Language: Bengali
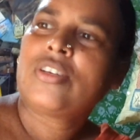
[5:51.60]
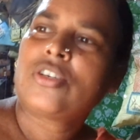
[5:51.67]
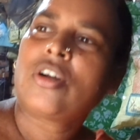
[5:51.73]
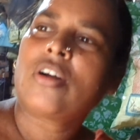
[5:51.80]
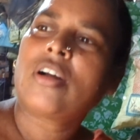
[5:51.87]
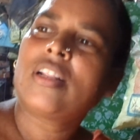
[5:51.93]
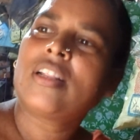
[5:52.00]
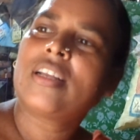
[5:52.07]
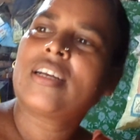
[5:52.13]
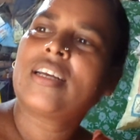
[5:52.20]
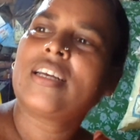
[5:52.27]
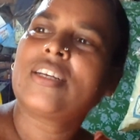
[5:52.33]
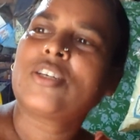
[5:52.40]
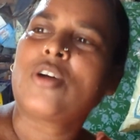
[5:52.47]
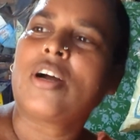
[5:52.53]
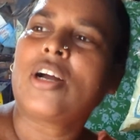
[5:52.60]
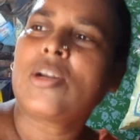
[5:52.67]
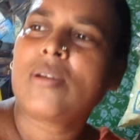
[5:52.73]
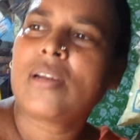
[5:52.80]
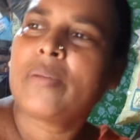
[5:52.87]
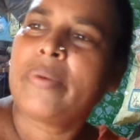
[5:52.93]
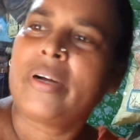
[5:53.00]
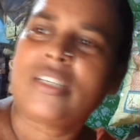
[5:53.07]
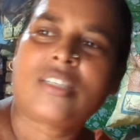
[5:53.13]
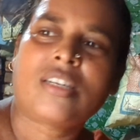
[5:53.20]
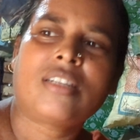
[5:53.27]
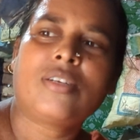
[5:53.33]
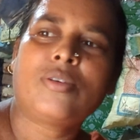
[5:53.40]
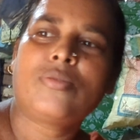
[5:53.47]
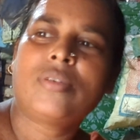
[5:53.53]
সকাল থেকে সকালবেলা
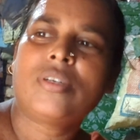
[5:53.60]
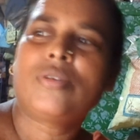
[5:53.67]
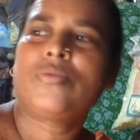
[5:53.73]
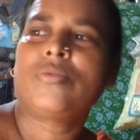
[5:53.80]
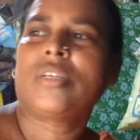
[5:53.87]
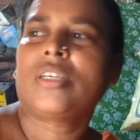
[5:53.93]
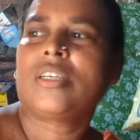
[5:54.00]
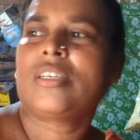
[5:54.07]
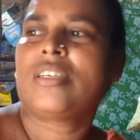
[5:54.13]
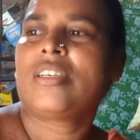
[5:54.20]
পাঁচটাতে উঠে উঠে